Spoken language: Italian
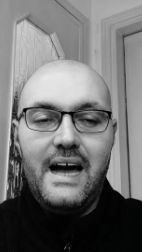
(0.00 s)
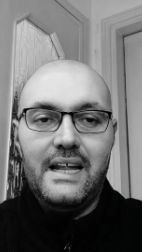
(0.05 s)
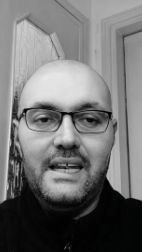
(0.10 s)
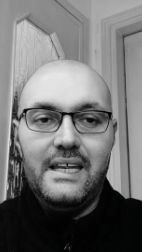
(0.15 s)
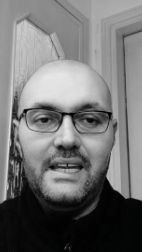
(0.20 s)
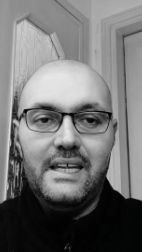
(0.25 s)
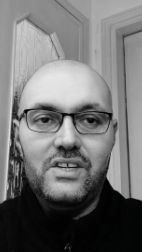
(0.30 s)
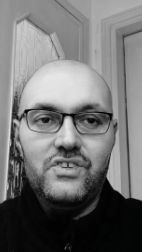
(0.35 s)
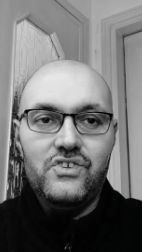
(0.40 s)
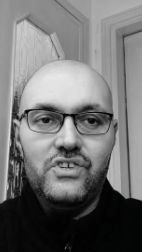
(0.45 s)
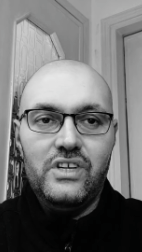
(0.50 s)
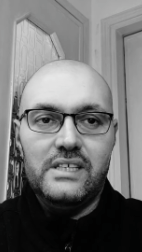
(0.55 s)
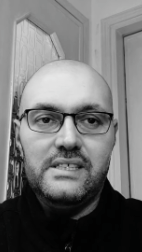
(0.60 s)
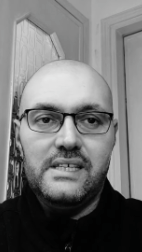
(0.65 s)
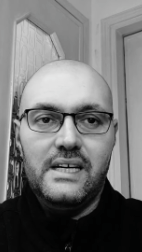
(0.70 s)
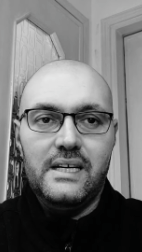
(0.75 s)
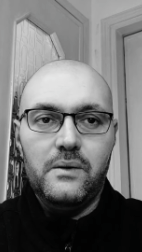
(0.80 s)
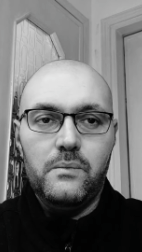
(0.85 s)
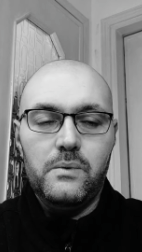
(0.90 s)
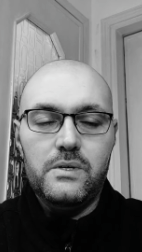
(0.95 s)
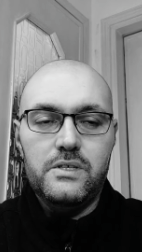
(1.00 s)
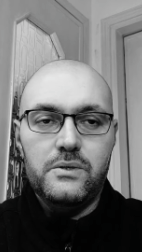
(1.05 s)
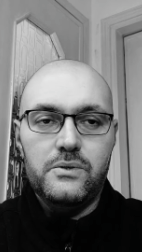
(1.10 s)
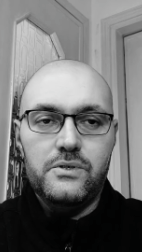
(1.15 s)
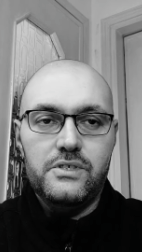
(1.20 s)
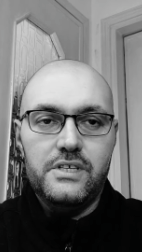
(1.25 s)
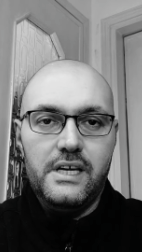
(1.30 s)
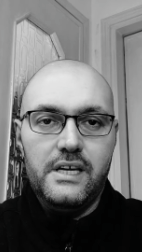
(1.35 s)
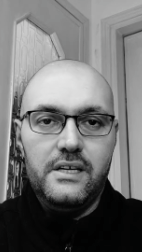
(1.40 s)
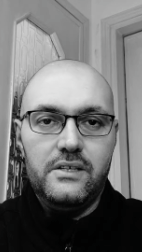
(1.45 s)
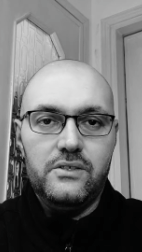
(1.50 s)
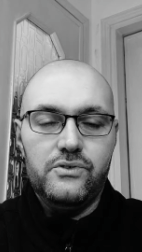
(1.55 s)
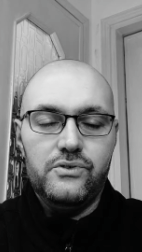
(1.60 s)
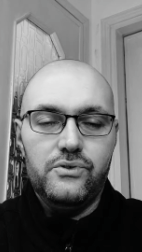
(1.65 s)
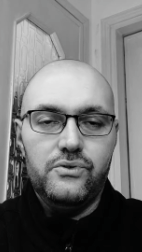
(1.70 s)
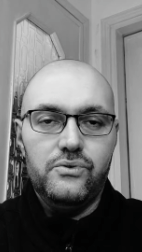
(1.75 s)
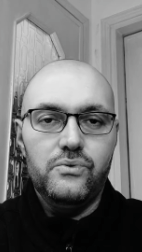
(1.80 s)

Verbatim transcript: anni gira in questo senso,